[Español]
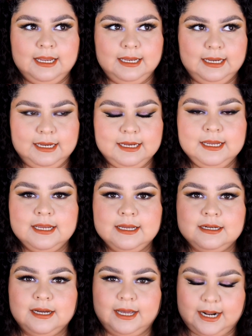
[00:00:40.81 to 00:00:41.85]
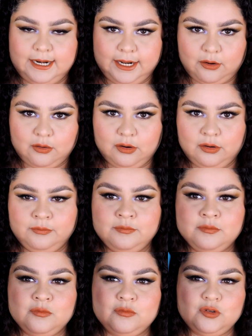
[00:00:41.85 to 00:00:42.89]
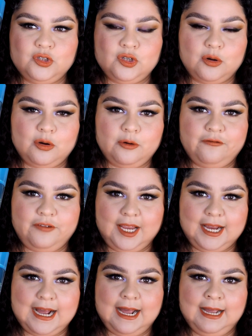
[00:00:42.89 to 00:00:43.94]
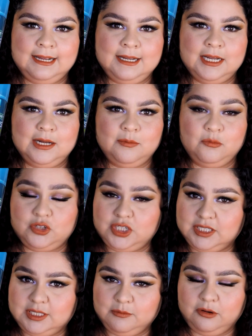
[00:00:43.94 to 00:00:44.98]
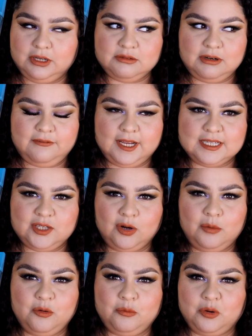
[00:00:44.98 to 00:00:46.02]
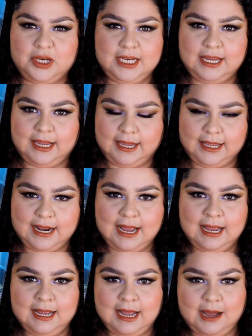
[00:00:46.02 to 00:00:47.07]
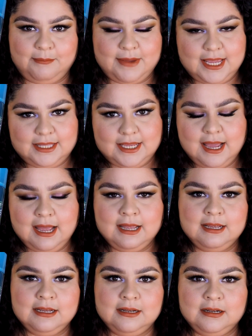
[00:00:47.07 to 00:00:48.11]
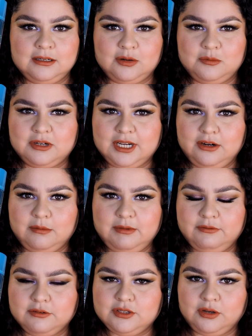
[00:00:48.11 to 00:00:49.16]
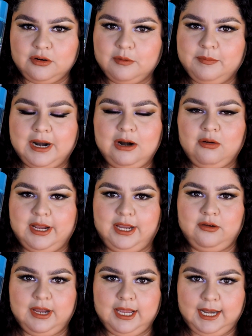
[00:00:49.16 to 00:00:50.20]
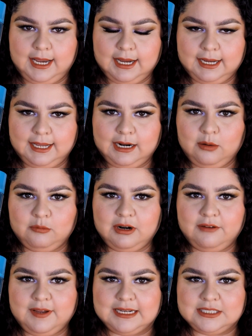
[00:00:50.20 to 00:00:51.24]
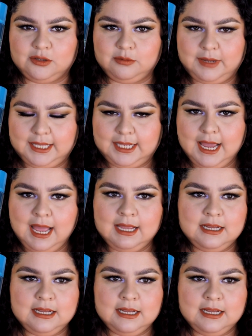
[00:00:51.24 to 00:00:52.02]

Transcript: Y gran error, no fija muchísimo. Es una fijación como muy ligera, a media como que no me funcionó para lo que yo quería, que era como una fijación media.